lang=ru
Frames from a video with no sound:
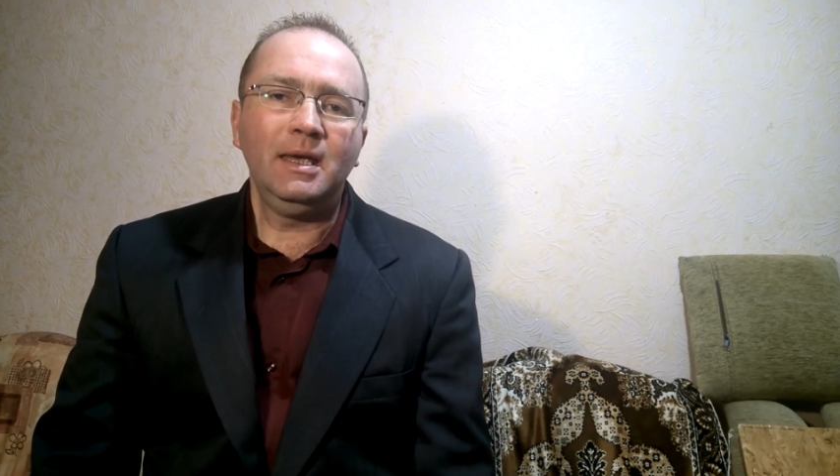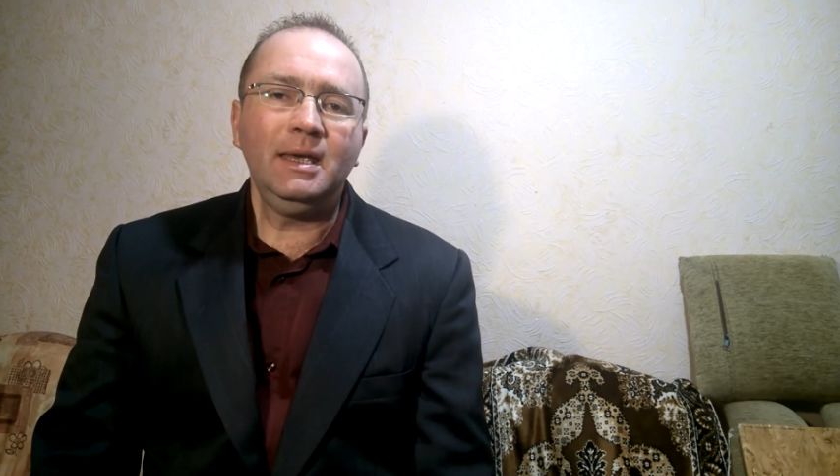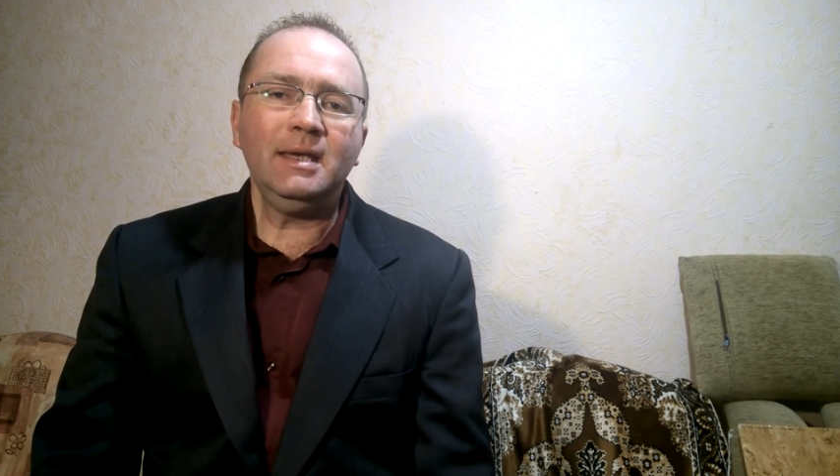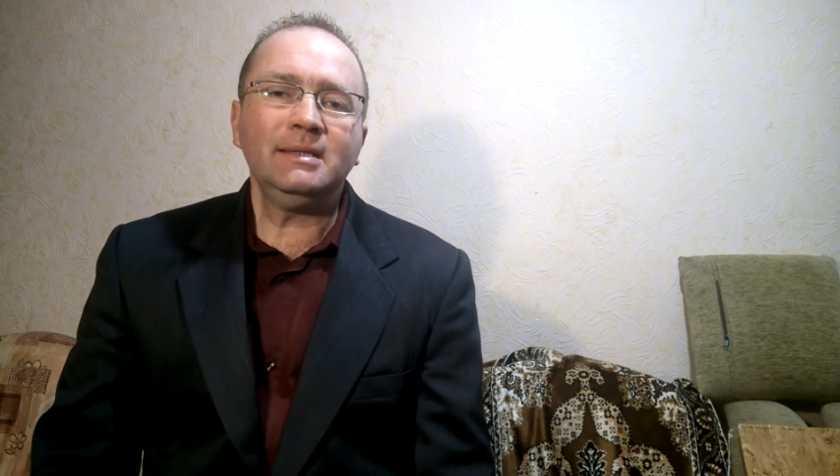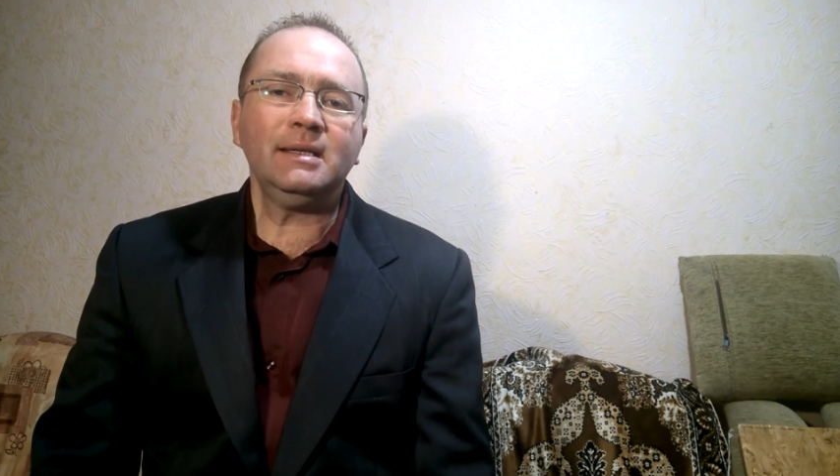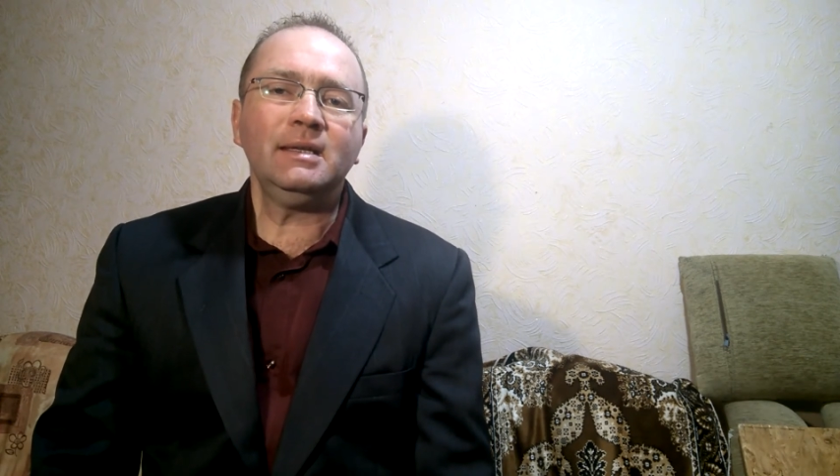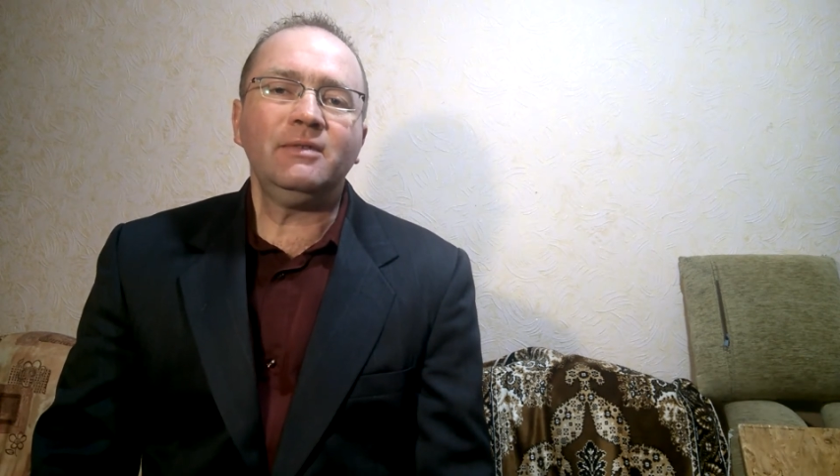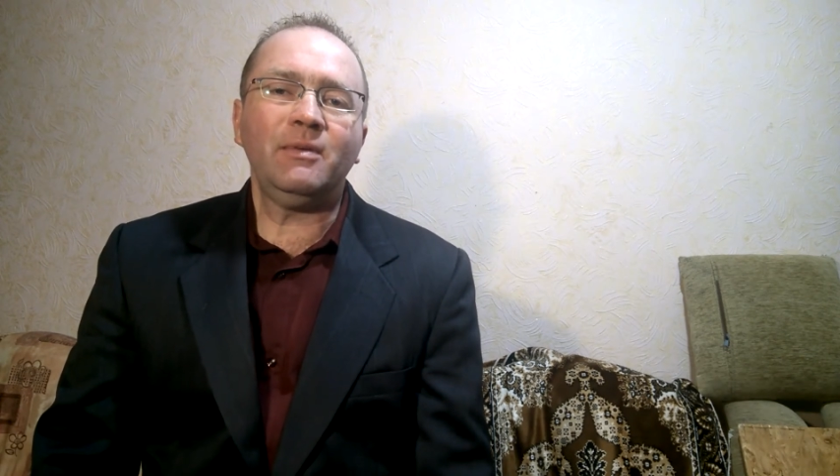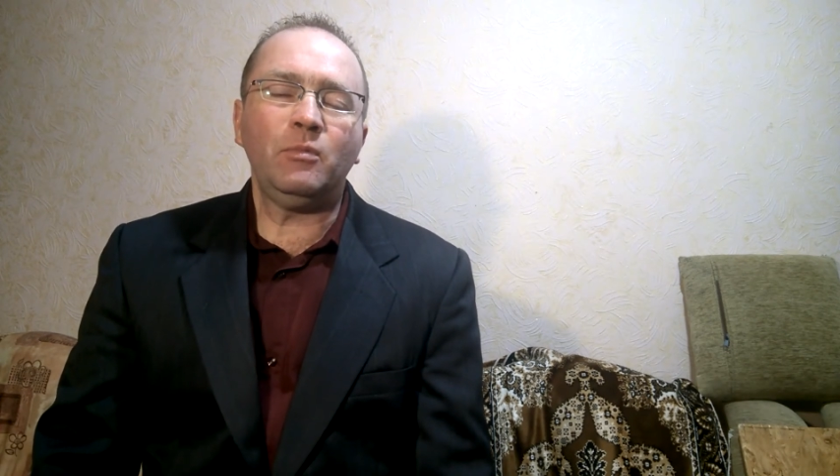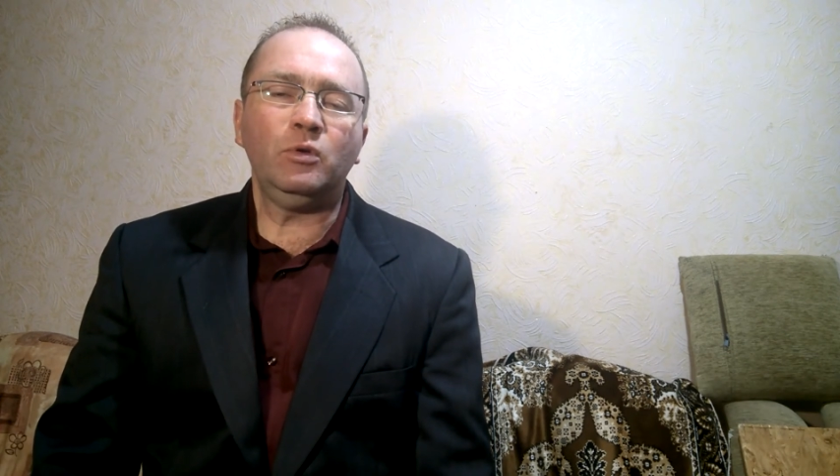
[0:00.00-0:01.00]
искренних
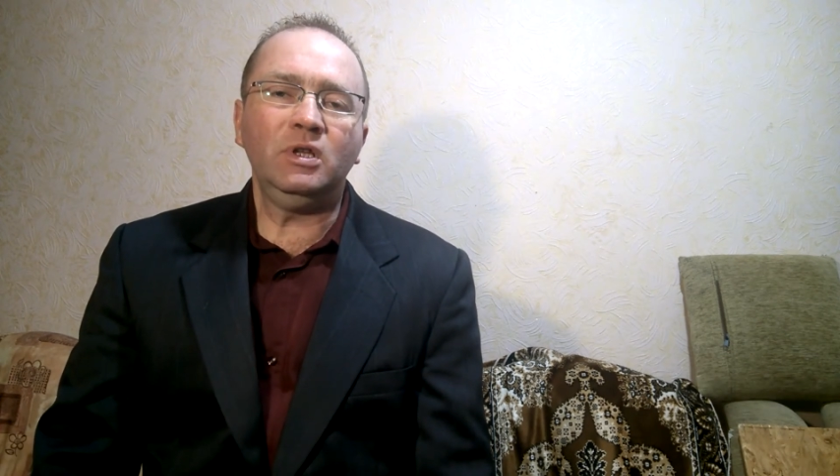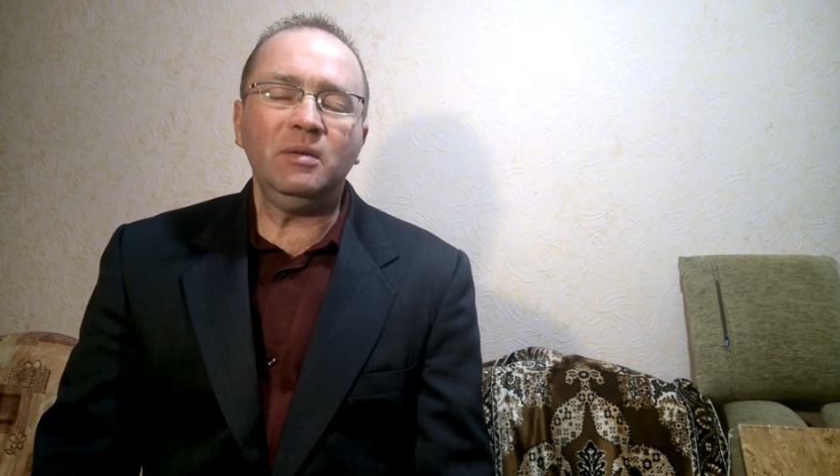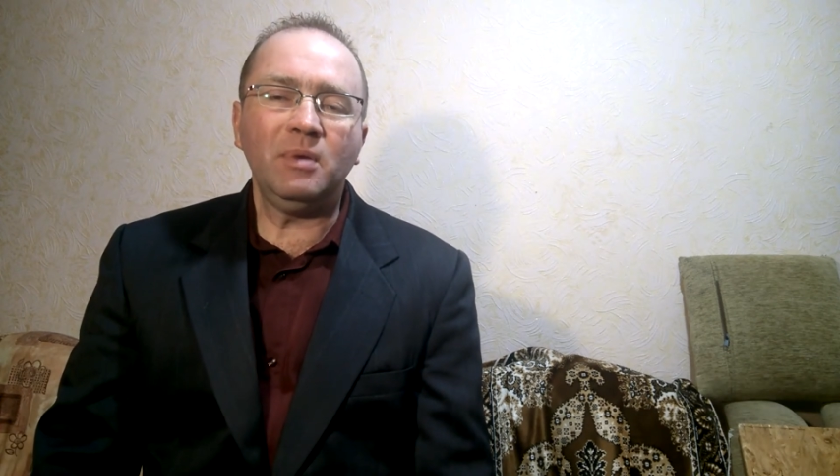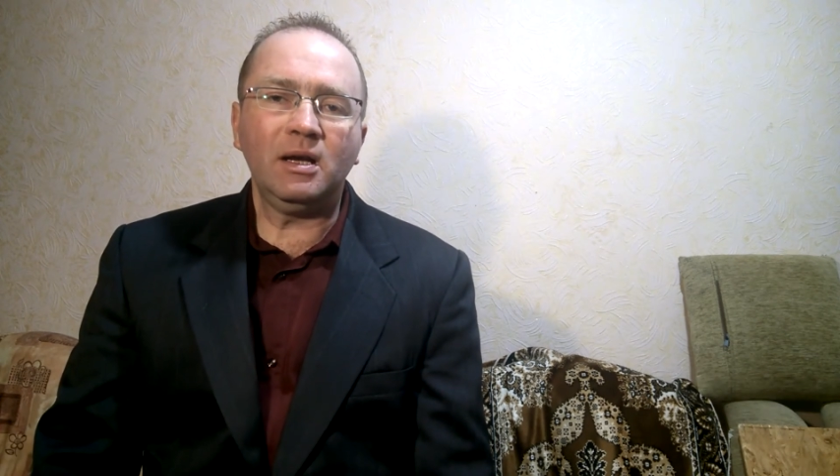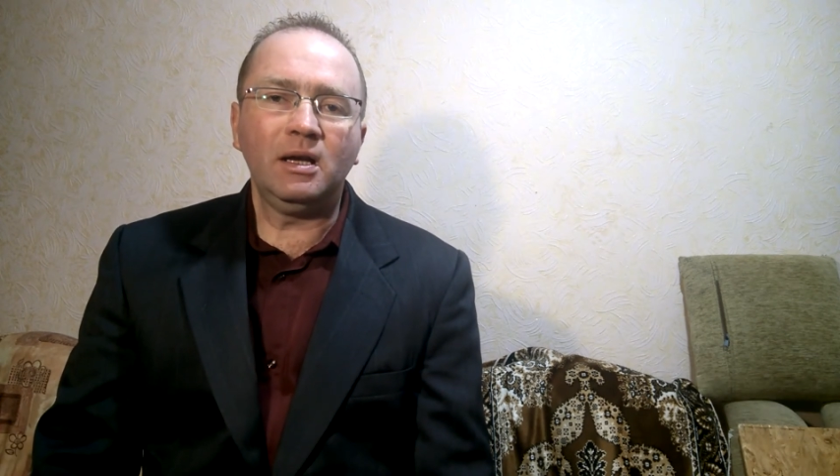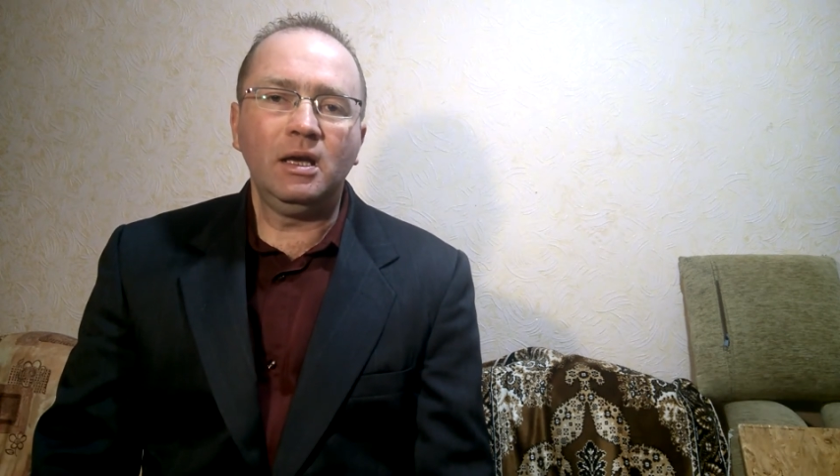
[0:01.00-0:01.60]
вам улыбок